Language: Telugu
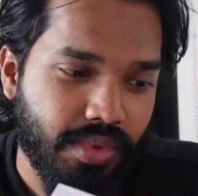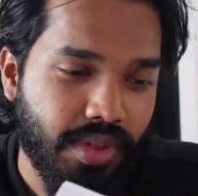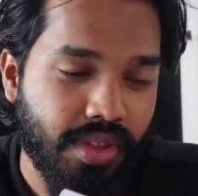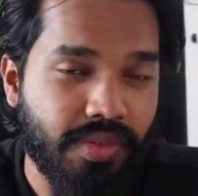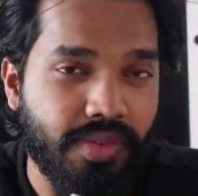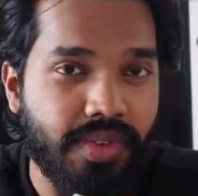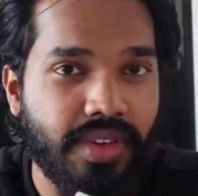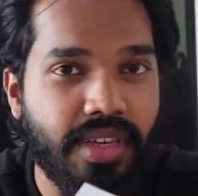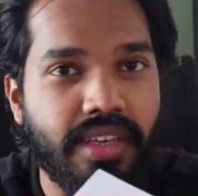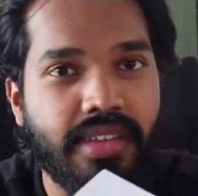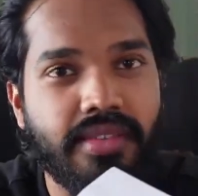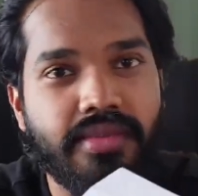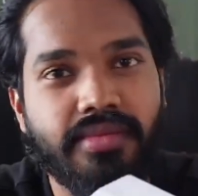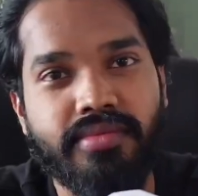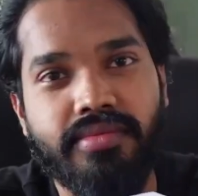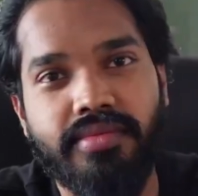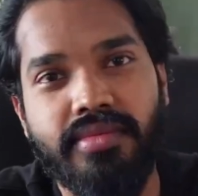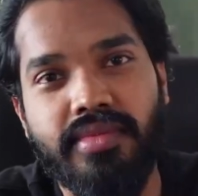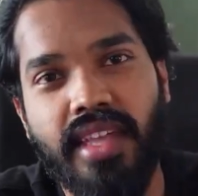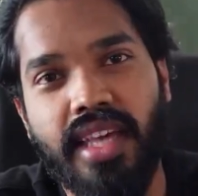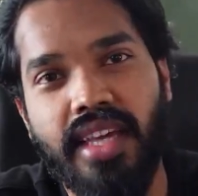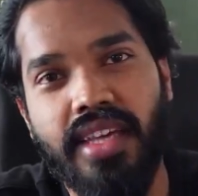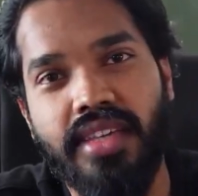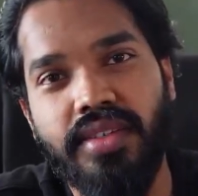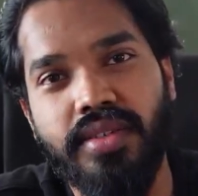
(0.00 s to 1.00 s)
పృథ్వీ
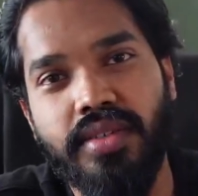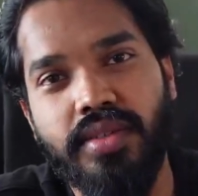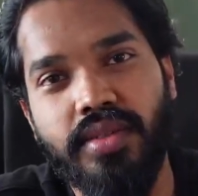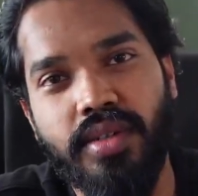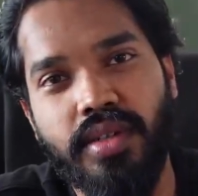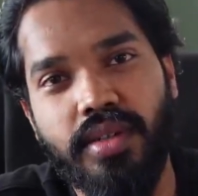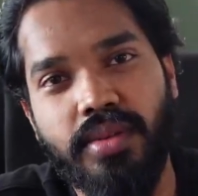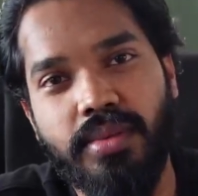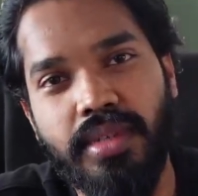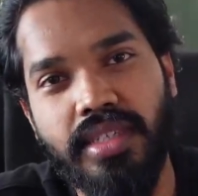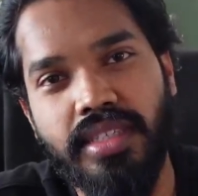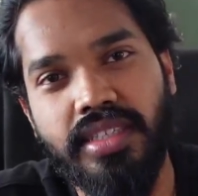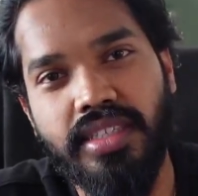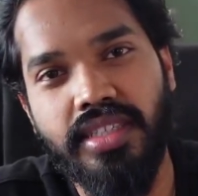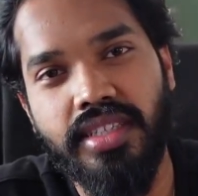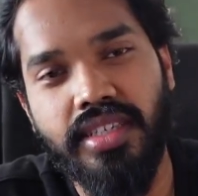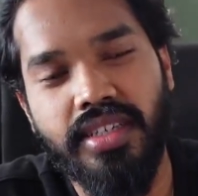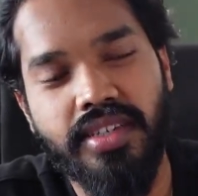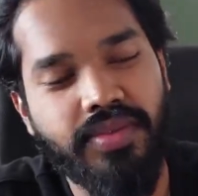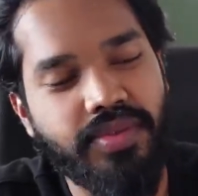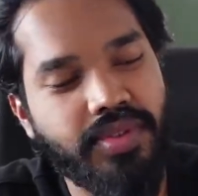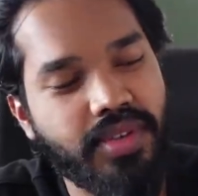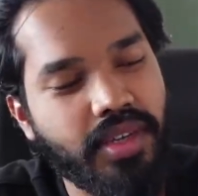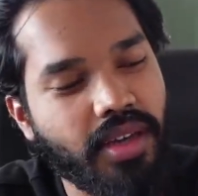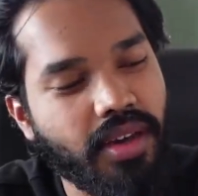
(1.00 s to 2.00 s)
థ్యాంక్ యూ సో మచ్
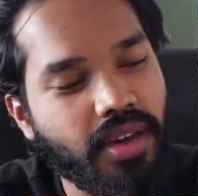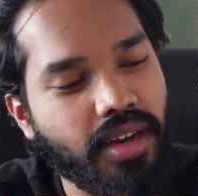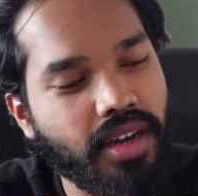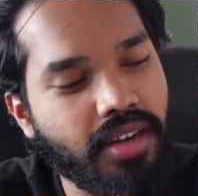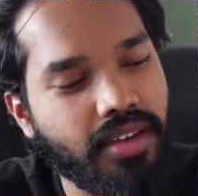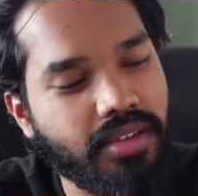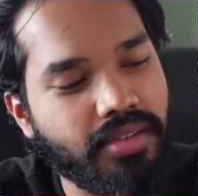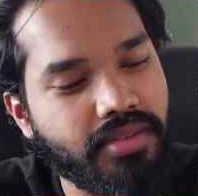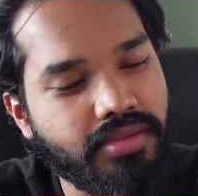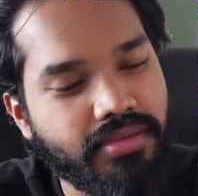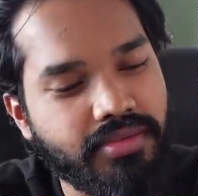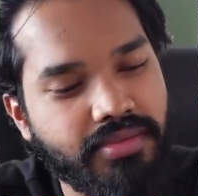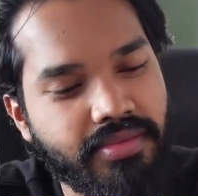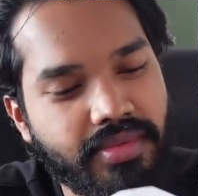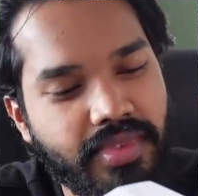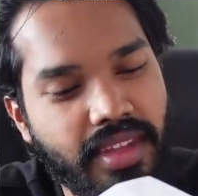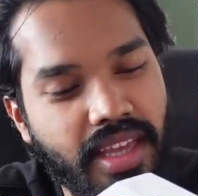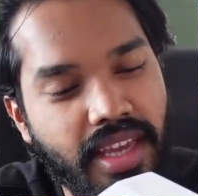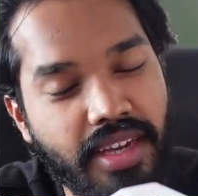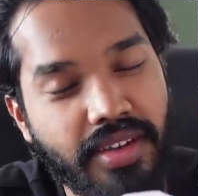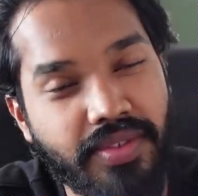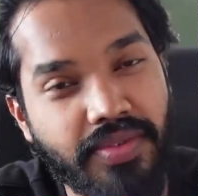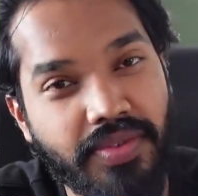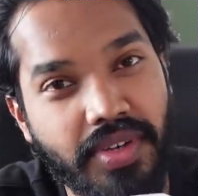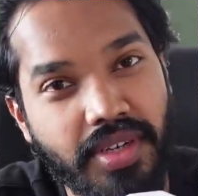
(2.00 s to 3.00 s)
ఫర్ యువర్ లవ్
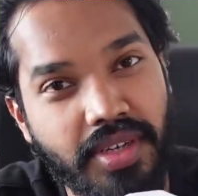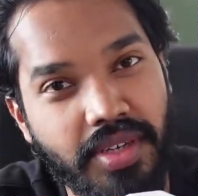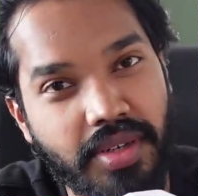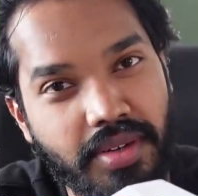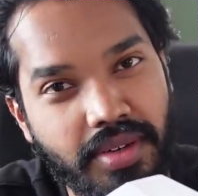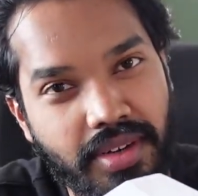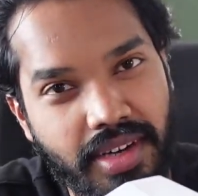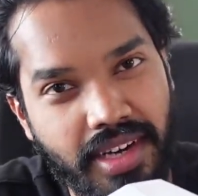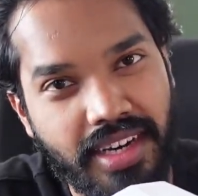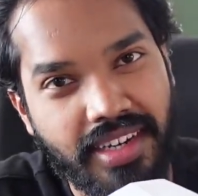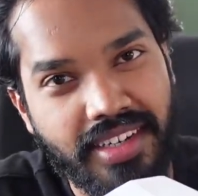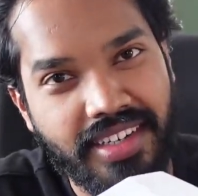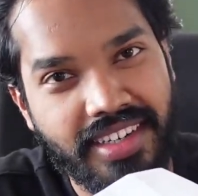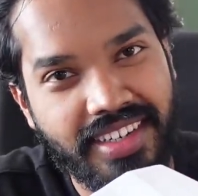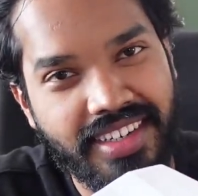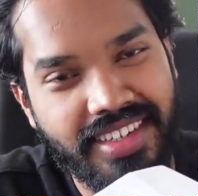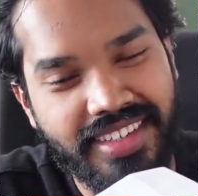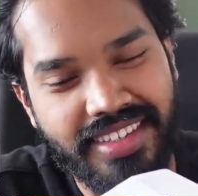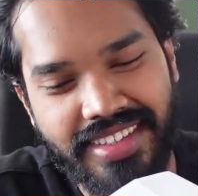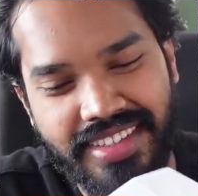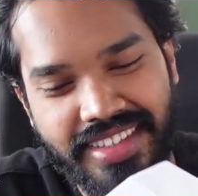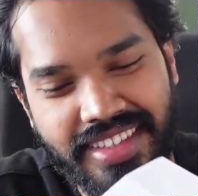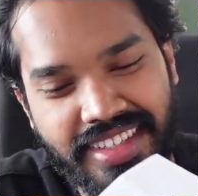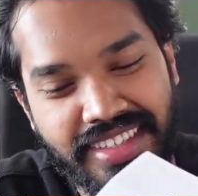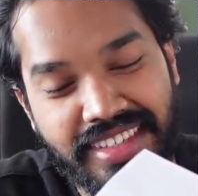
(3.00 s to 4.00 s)
అండ్ ఫర్ యువర్ లెటర్
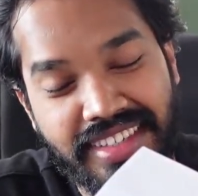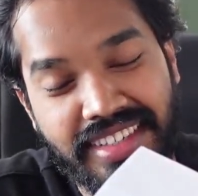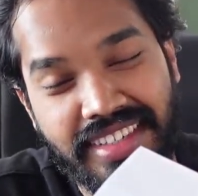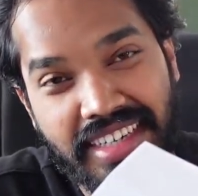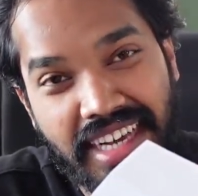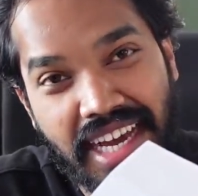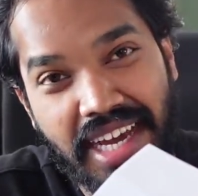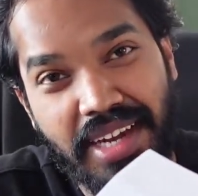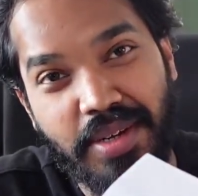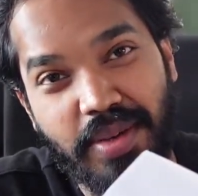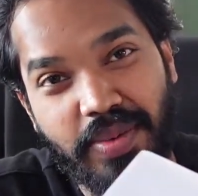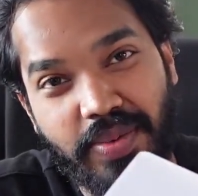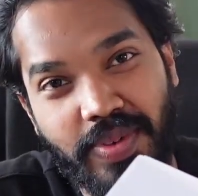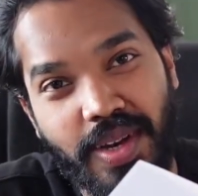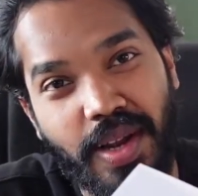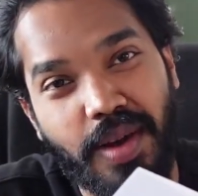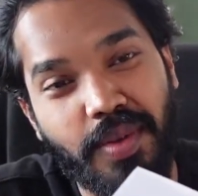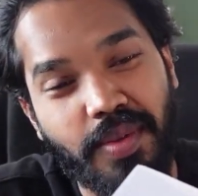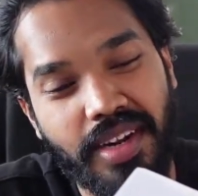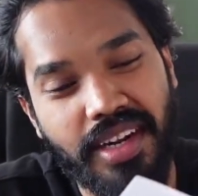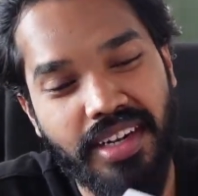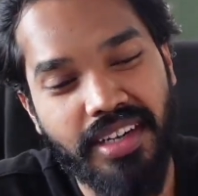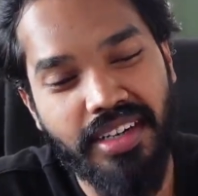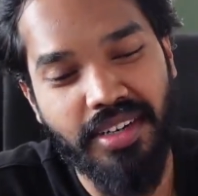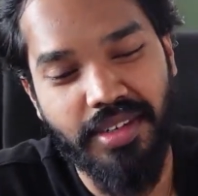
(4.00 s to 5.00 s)
దిస్ ఈజ్ అ కైండ్ ఆఫ్
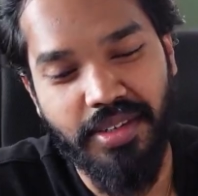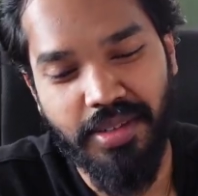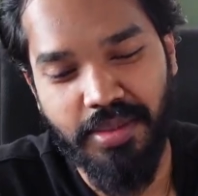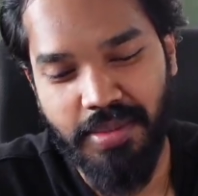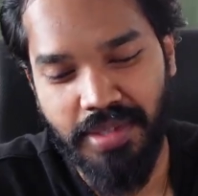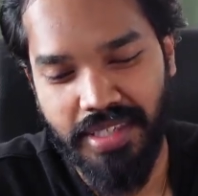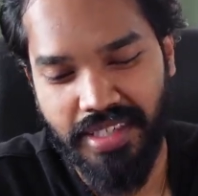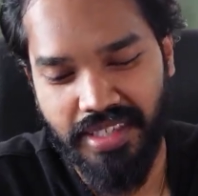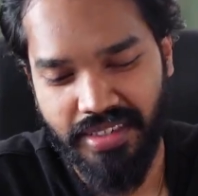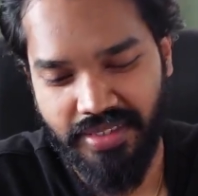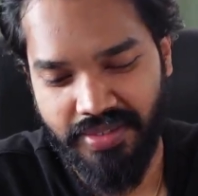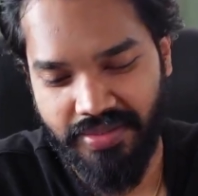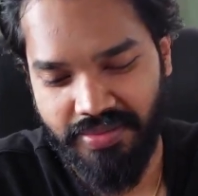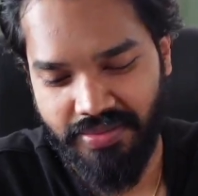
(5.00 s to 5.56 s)
లవ్ లెటర్ టు మీ